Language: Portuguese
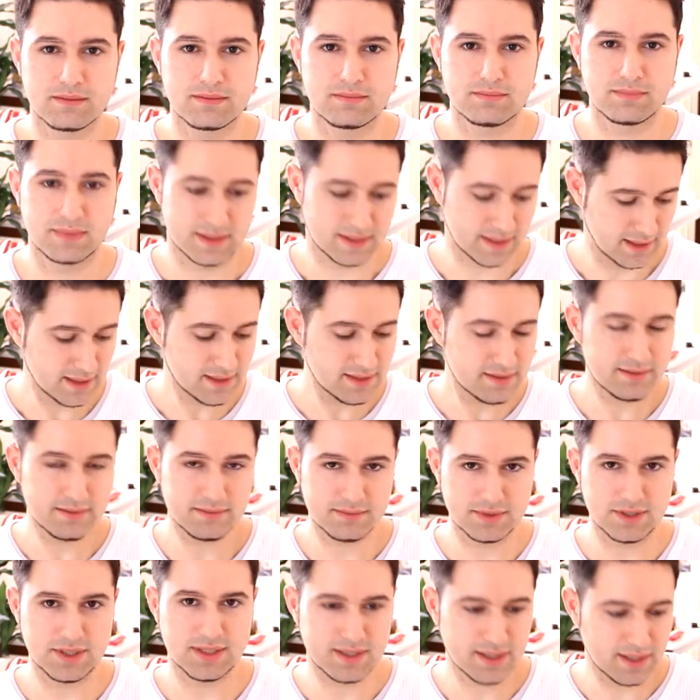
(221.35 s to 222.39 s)
Mas eles
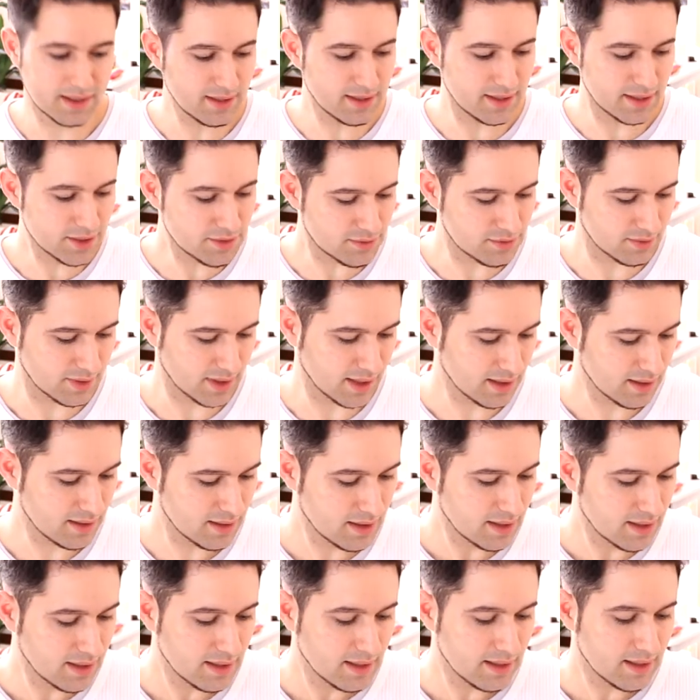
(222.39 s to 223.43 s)
dizem isso, né?
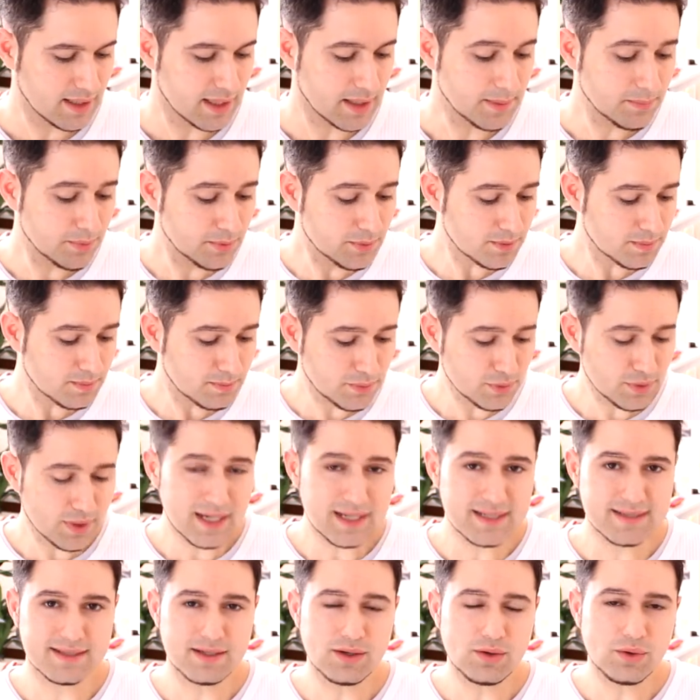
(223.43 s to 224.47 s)
E por, por
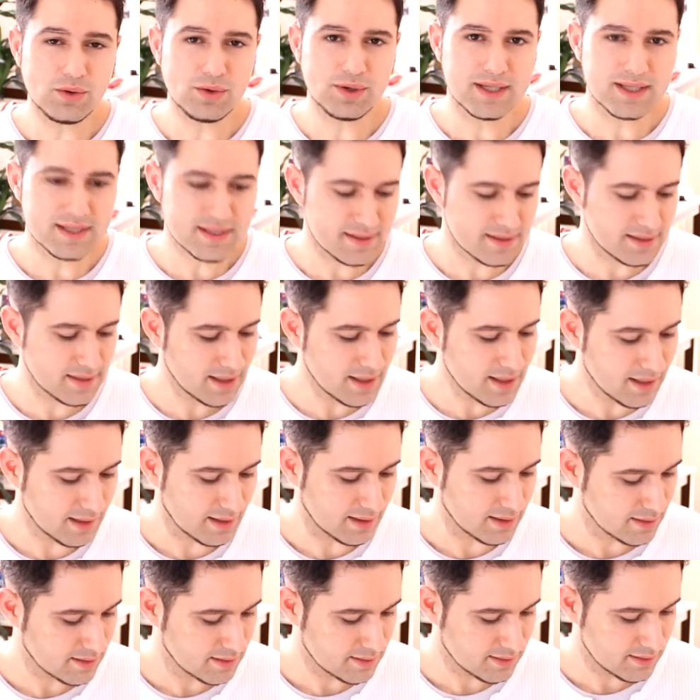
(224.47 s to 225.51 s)
eles não
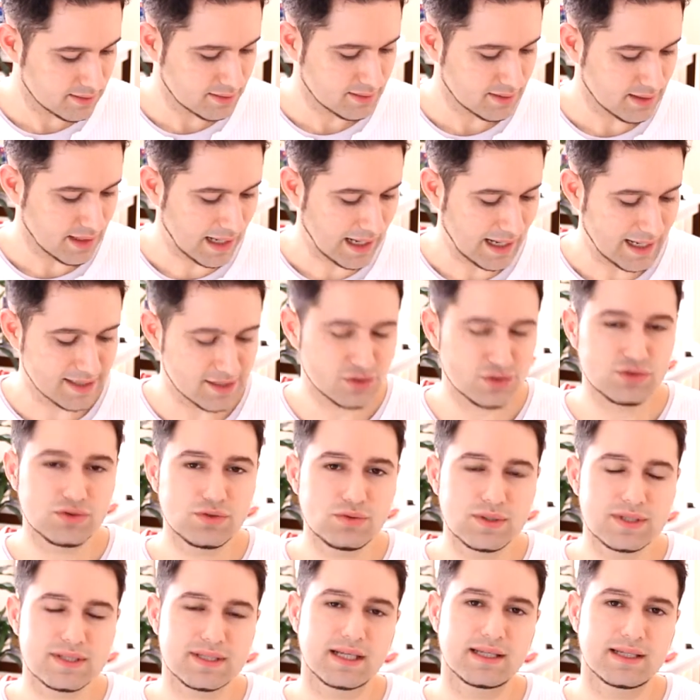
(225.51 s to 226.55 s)
conhecerem as
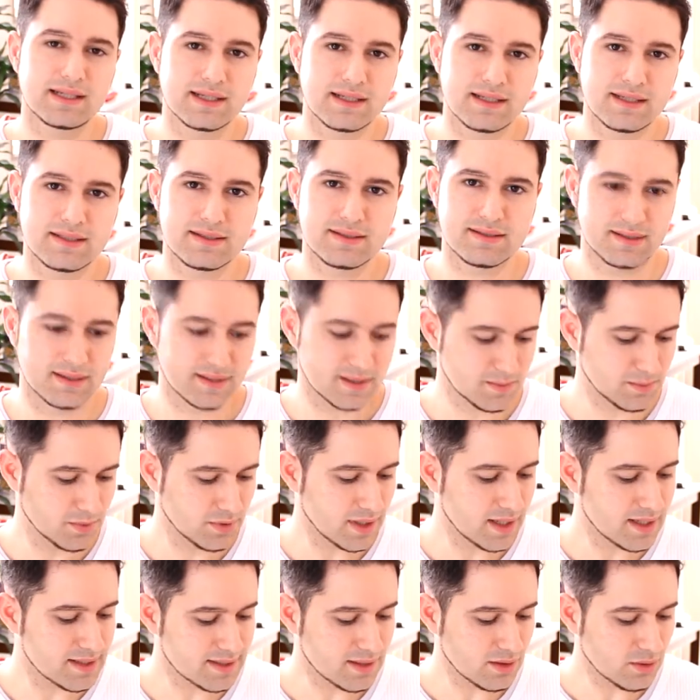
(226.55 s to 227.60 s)
duas alianças,
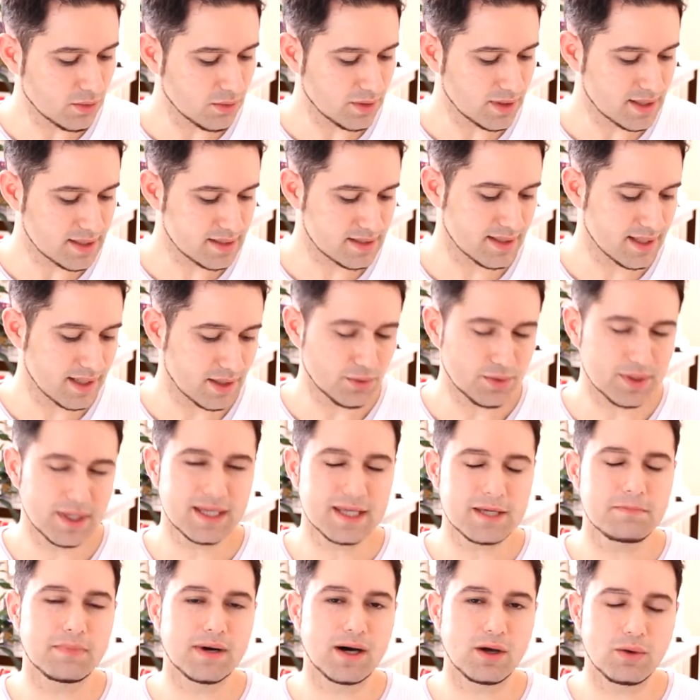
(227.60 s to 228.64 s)
por eles não conhecerem o que,
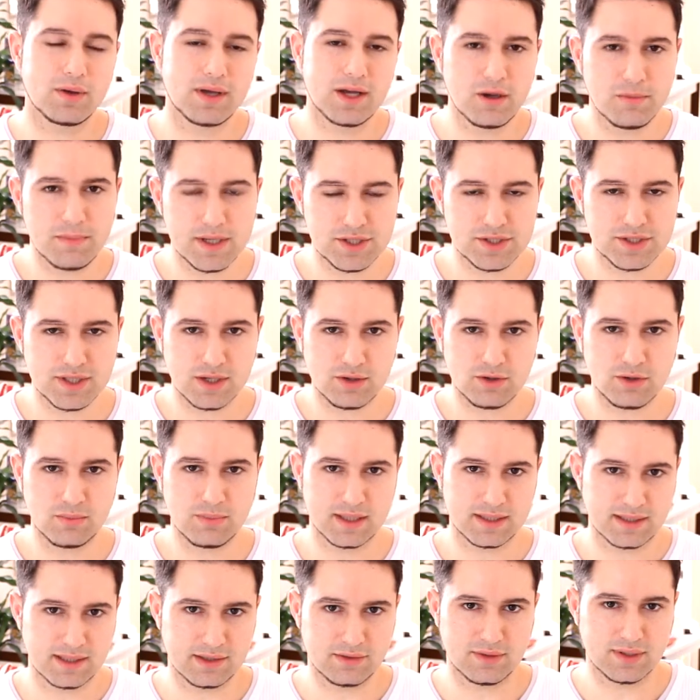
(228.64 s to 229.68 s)
que Paulo realmente está
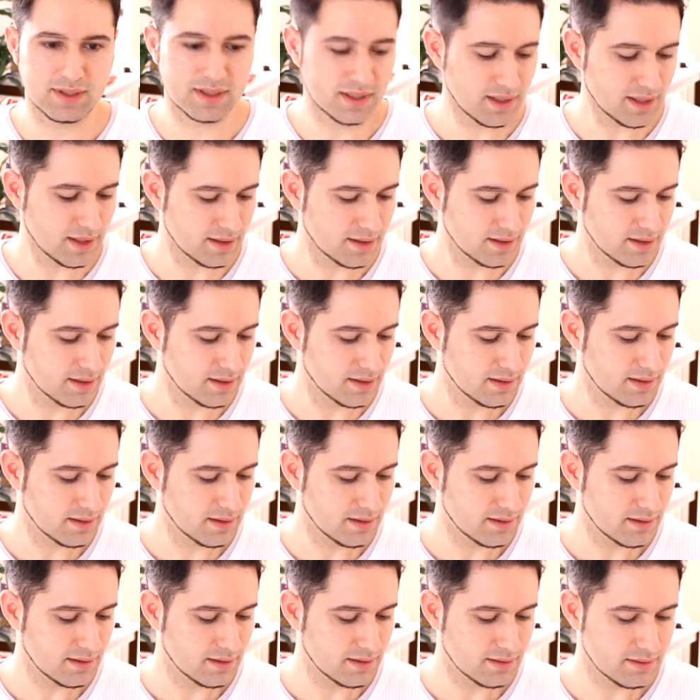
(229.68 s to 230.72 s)
combatendo aqui,
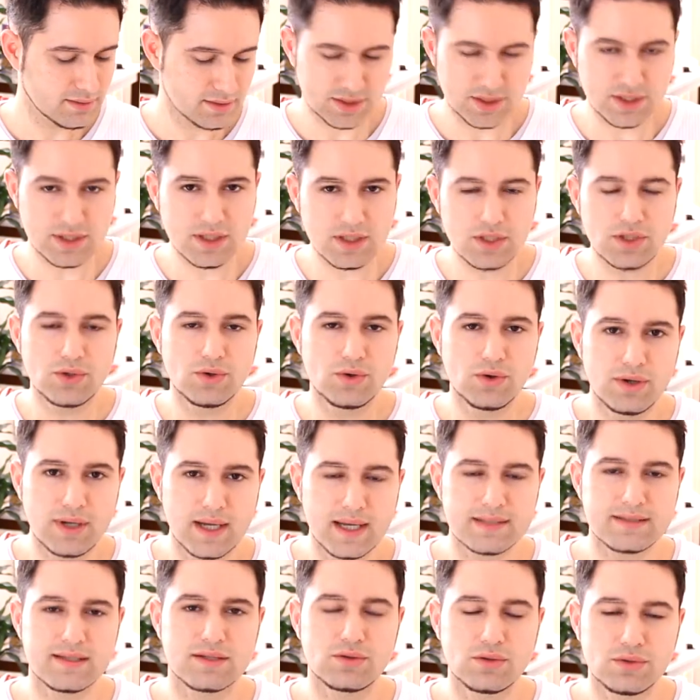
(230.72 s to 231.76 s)
se criou
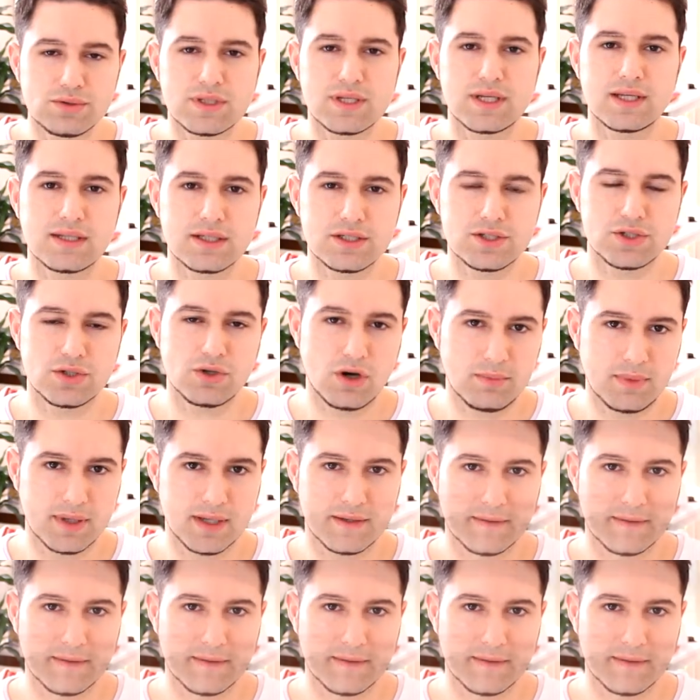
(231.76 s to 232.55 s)
essa doutrina de homem.